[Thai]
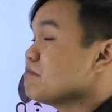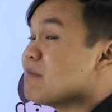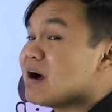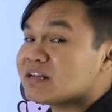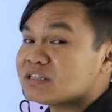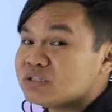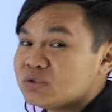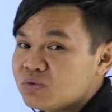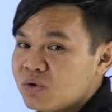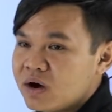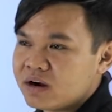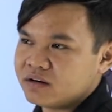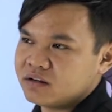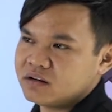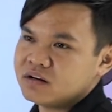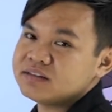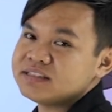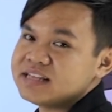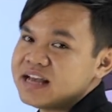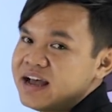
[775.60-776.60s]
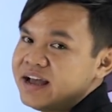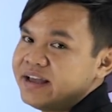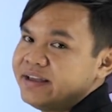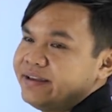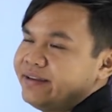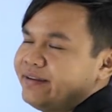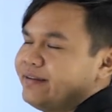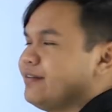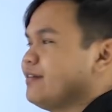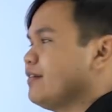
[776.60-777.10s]
บางส่วนก็ใช่
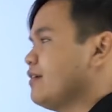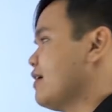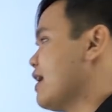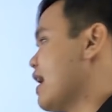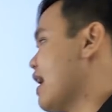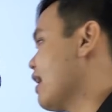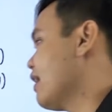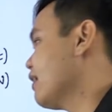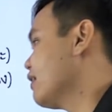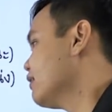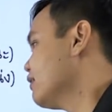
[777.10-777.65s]
นะ